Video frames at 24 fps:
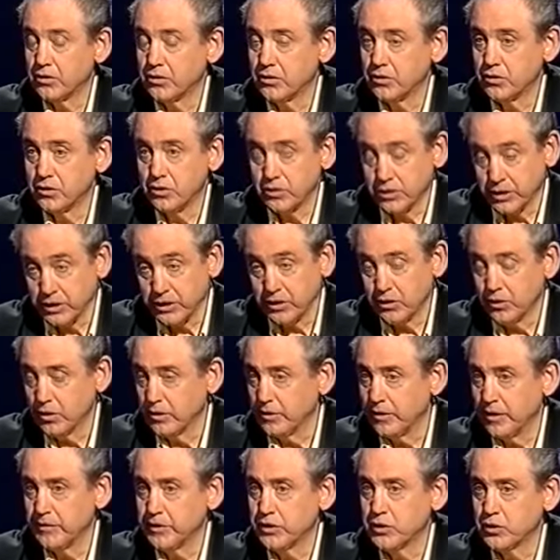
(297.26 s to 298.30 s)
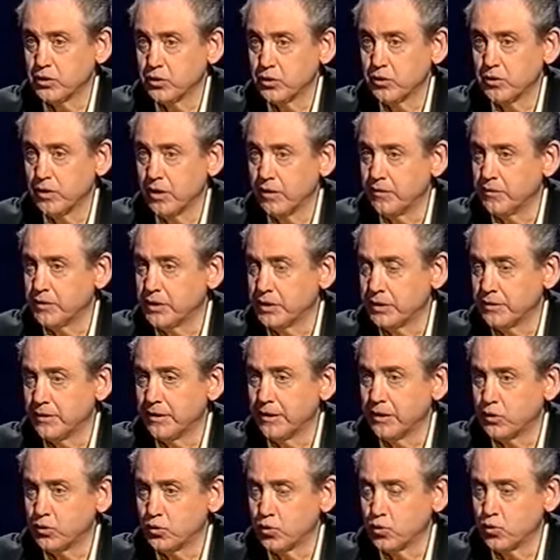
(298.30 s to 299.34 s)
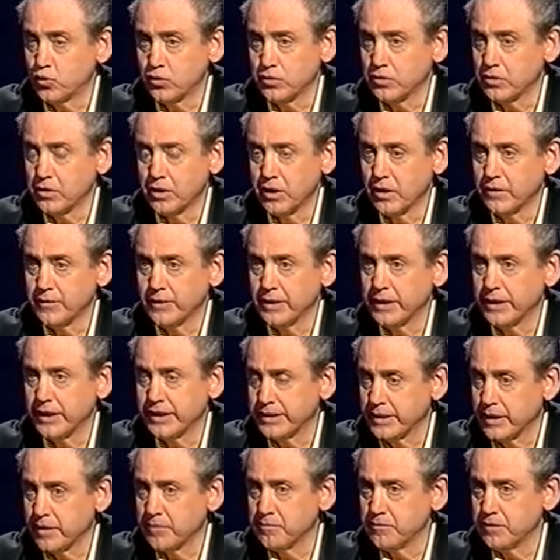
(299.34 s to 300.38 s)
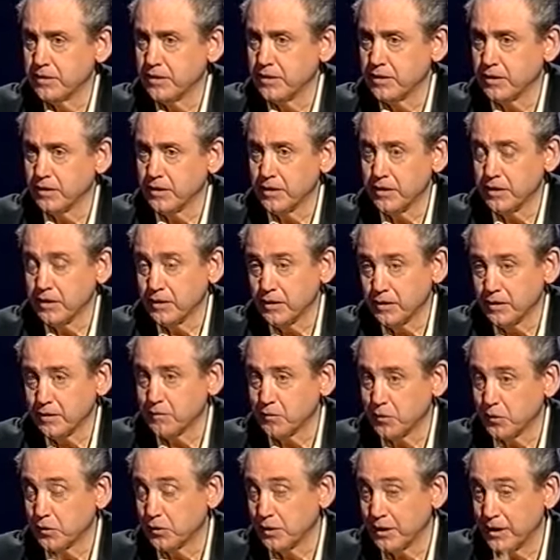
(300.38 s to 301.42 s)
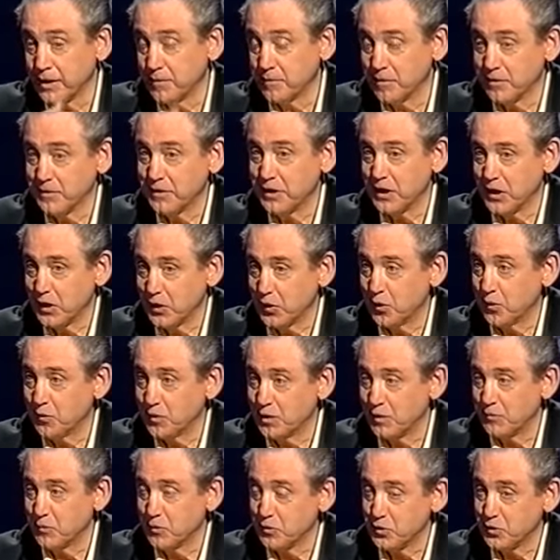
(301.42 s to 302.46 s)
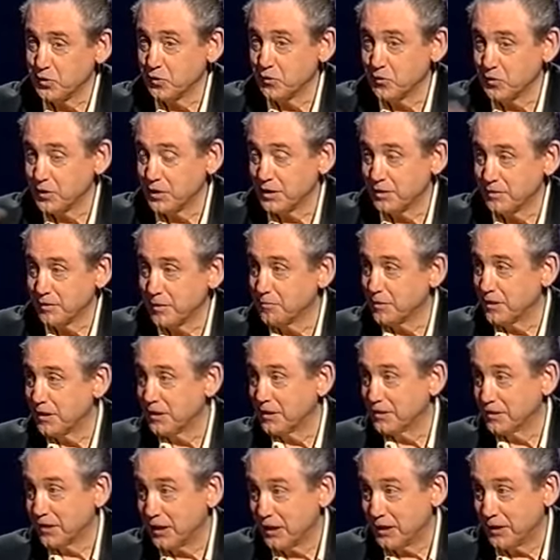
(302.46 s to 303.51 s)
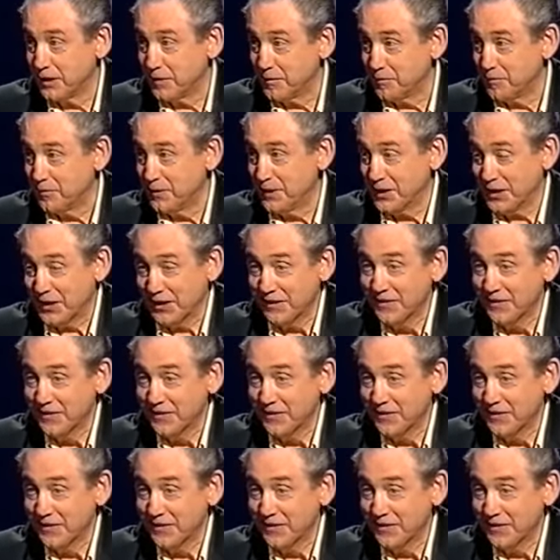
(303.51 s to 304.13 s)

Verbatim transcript: Sí, yo había visto en el Festival de Tours, nada más casarme, como no tenía para viajar, no hubiera aprovechado un festival para salir de España.